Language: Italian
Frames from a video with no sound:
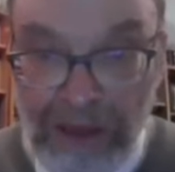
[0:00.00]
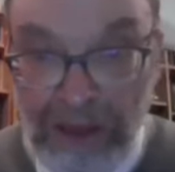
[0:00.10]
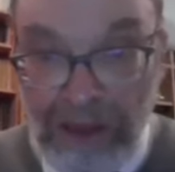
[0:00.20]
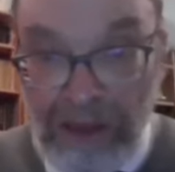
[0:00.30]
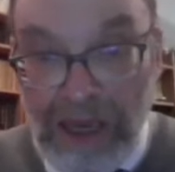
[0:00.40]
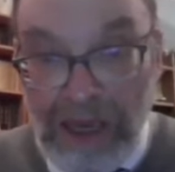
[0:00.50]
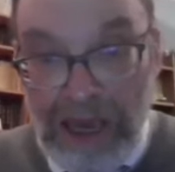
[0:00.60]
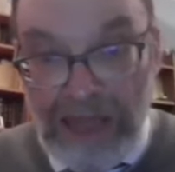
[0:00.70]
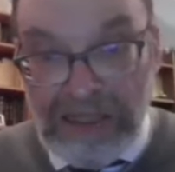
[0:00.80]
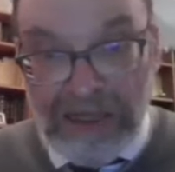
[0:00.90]
Dio.
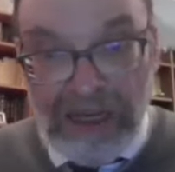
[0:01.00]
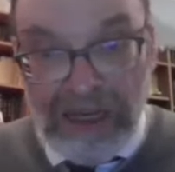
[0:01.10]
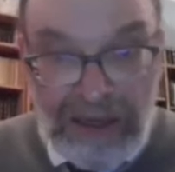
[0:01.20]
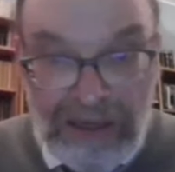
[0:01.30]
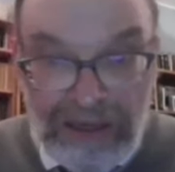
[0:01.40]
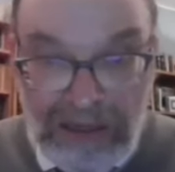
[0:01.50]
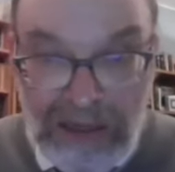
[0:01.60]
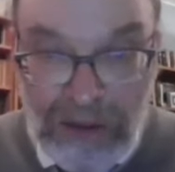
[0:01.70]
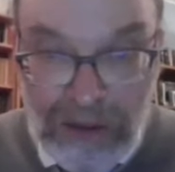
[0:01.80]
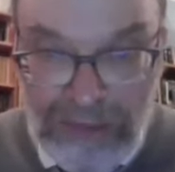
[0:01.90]
E
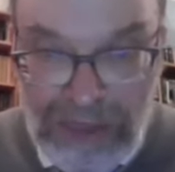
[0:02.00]
scrive che